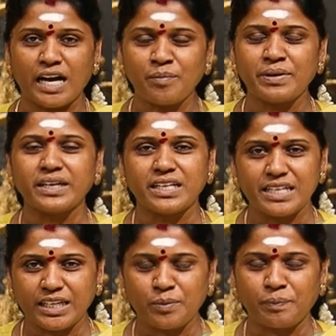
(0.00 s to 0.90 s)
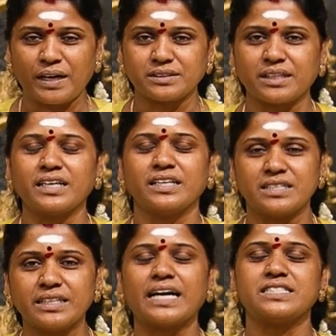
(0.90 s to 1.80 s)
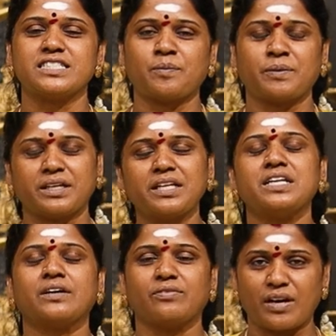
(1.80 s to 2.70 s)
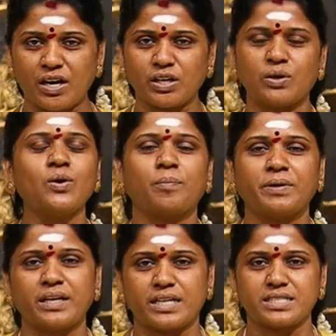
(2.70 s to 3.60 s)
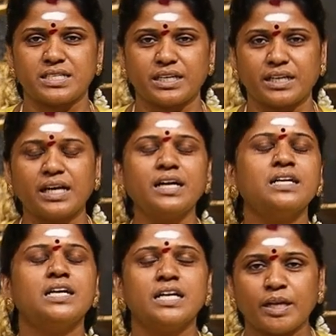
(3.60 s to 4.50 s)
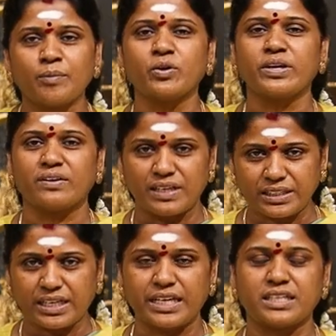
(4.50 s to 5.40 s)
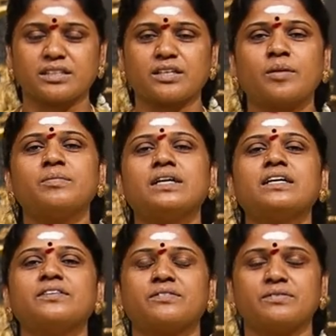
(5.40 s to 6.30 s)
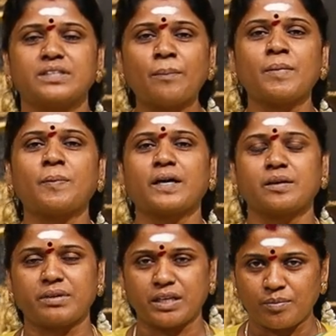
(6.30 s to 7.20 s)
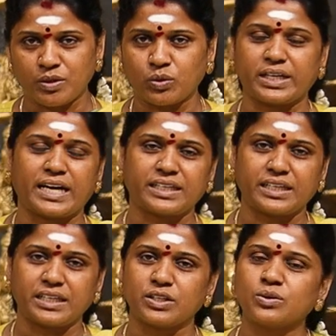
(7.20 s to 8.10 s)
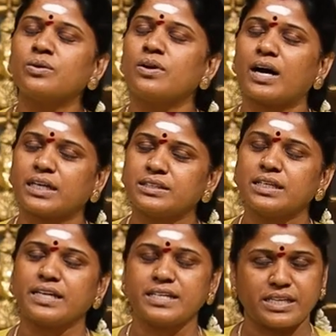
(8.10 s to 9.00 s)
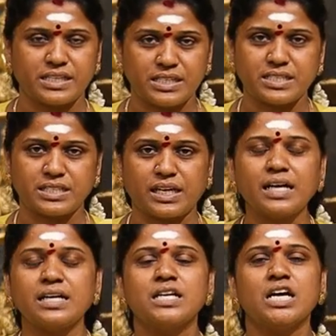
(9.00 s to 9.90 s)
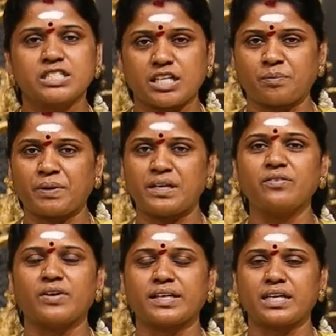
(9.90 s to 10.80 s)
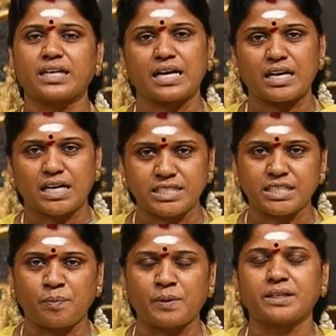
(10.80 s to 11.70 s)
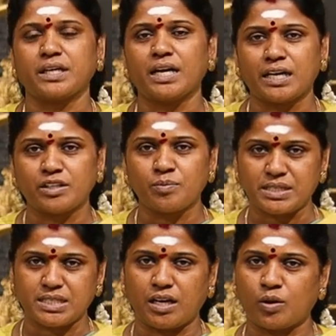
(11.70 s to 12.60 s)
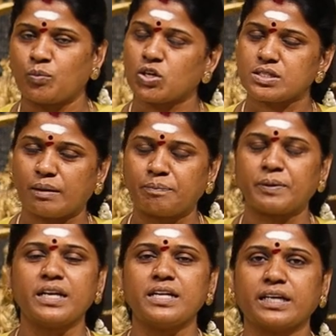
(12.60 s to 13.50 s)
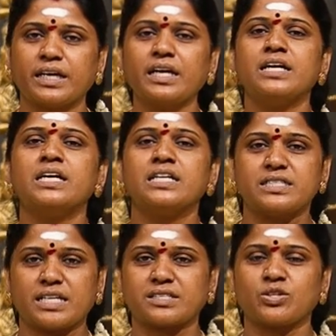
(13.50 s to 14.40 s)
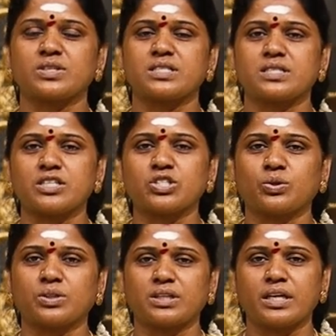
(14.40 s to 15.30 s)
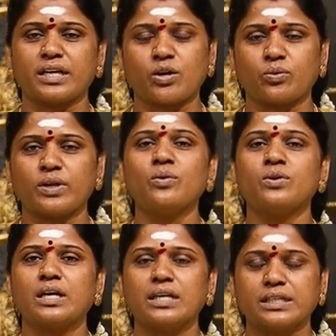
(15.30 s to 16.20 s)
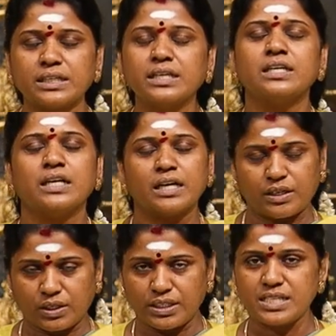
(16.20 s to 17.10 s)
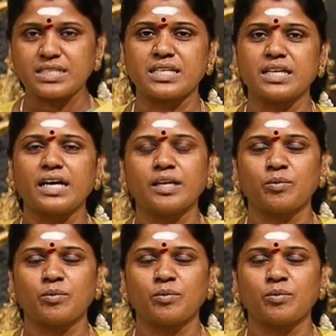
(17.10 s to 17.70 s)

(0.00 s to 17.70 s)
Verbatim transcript: நாம் இன்னைக்கு பார்த்த இந்த அஞ்சரை பெட்டி நீங்கள் வாங்கணும் அப்படின்னு நினச்சிங்கன்னா நம்மளுடைய விளக்கடை டாட் காமில் நம்ம பாரம்பரியம்னு ஒரு கேட்டகரி இருக்கும் அதில் நீங்கள் ஈஸியாக செக் பண்ணி வாங்கிக்கலாம் அஞ்சரைப்பட்டி அல்லது மசாலா பாக்ஸ் அப்படி நீங்கள் ஜஸ்ட் ஒரு சர்ச் கொடுத்தீங்கன்னா கூட உங்களுக்கு ஈஸியாக